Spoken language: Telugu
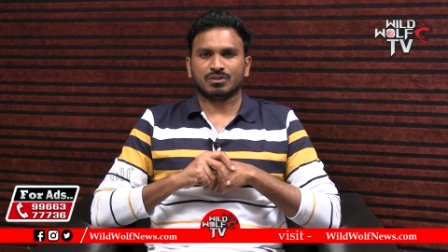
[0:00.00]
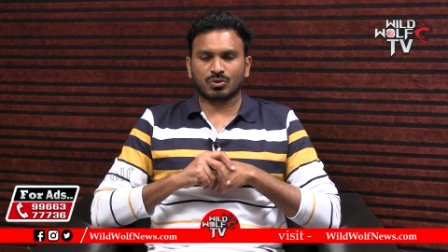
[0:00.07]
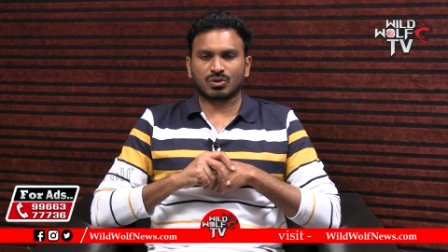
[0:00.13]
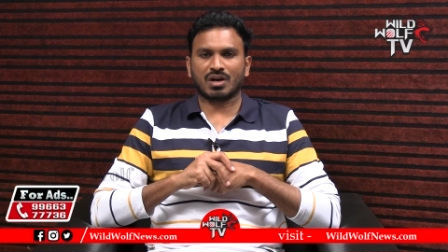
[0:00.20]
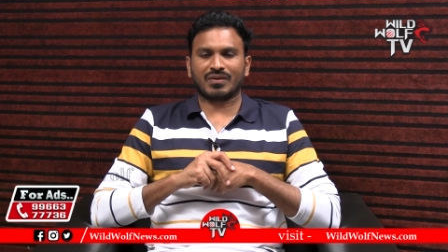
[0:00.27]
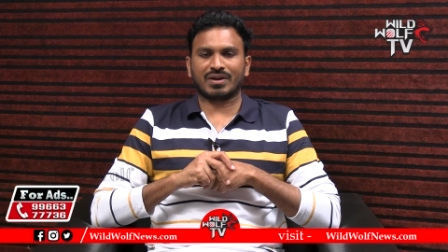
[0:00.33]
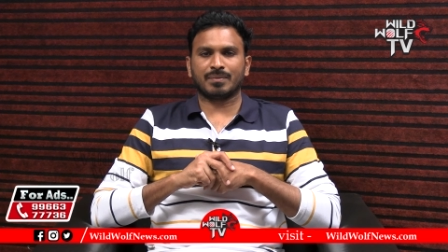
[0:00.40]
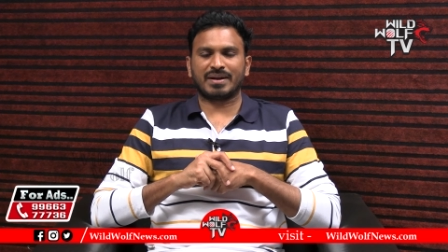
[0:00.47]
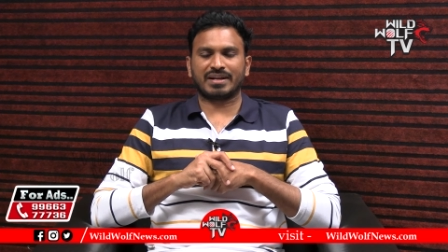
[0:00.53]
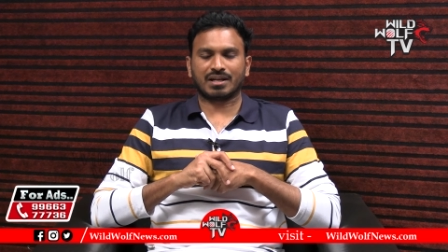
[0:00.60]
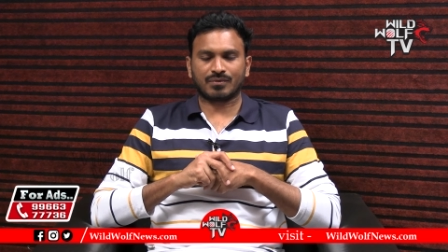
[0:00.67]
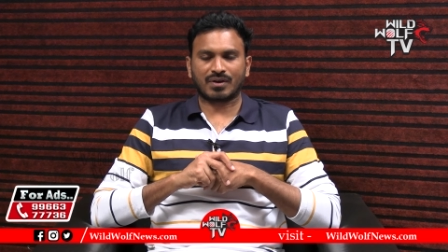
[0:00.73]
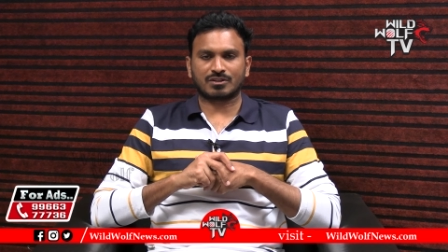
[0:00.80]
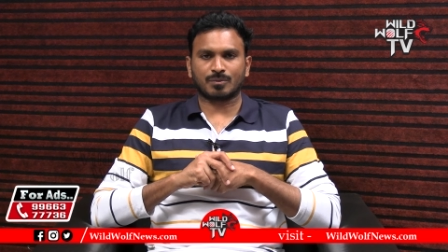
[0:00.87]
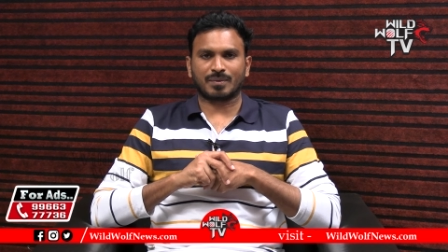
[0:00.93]
దుర్గా వడ్లమాని
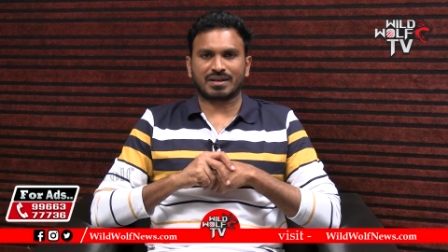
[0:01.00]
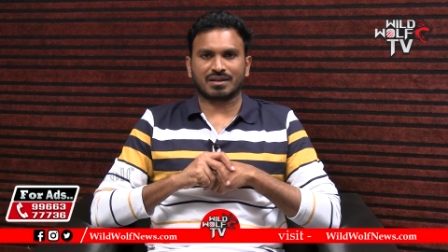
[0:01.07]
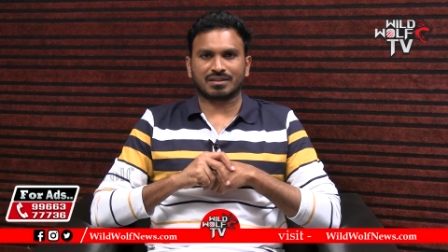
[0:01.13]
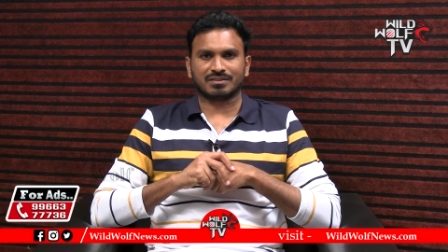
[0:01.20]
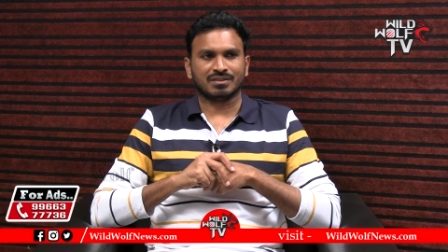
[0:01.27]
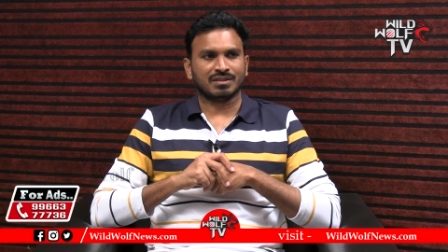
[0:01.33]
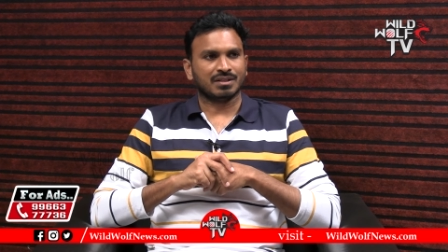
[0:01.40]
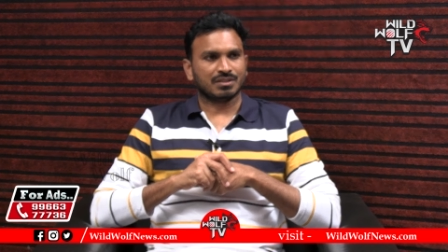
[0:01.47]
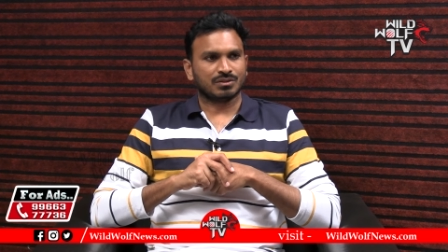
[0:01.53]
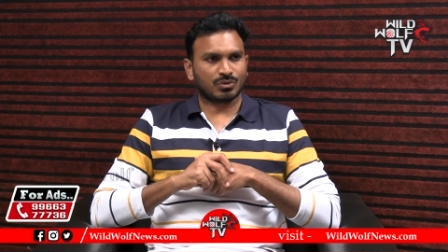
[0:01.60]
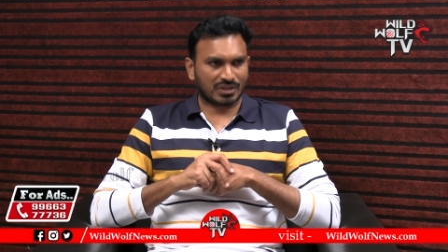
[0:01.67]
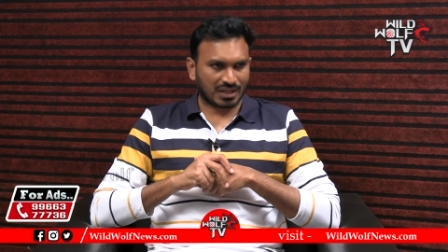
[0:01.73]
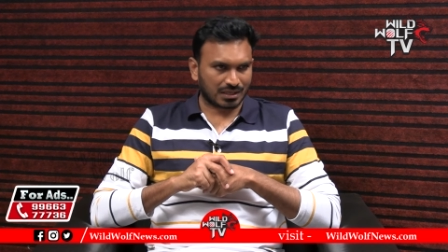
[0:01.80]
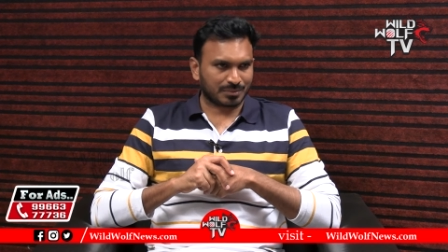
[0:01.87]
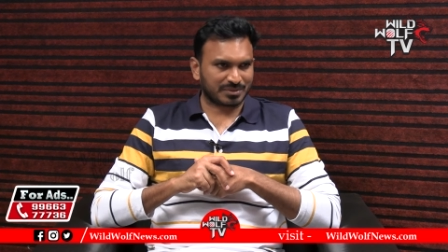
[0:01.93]
గారు వారితో మాట్లాడదాం దుర్గా